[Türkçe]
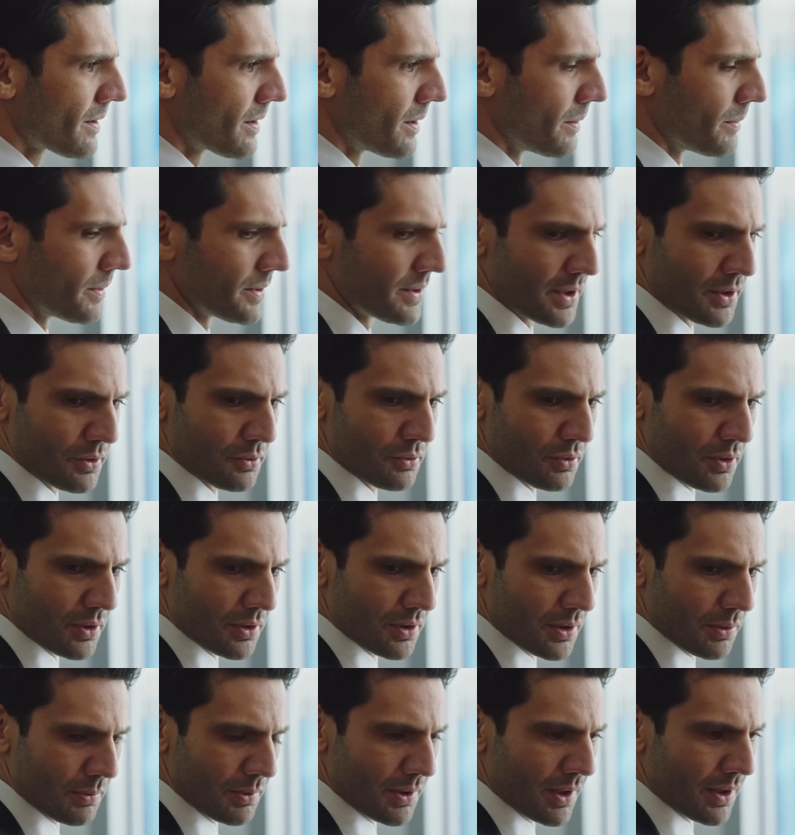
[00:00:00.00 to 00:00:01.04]
Ama senin
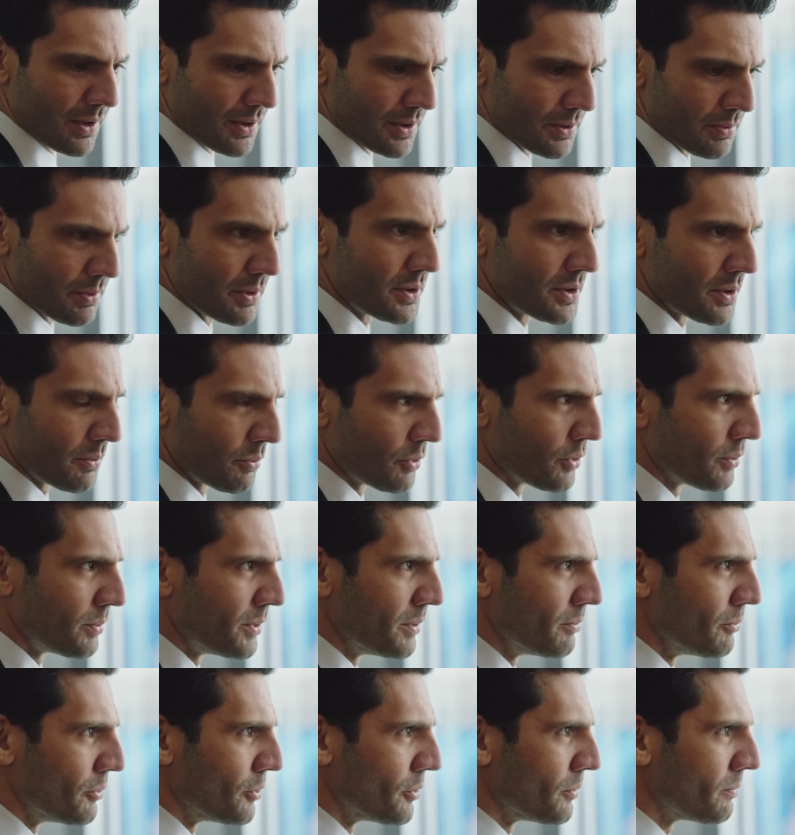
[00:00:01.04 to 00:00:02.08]
suratına bir daha nasıl bakacağım onu
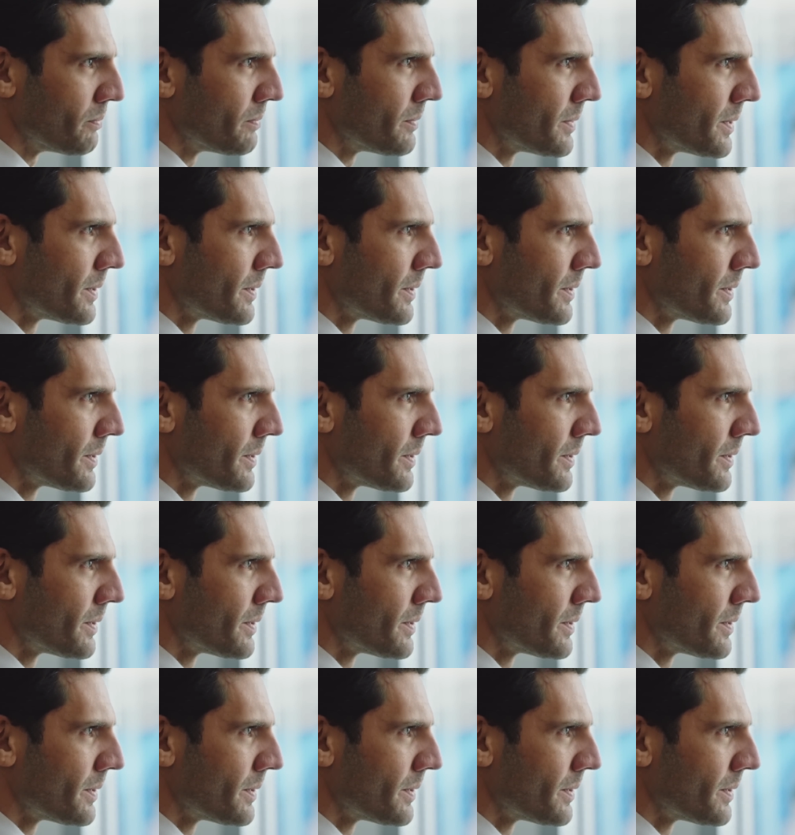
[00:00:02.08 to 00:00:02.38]
bilmiyorum.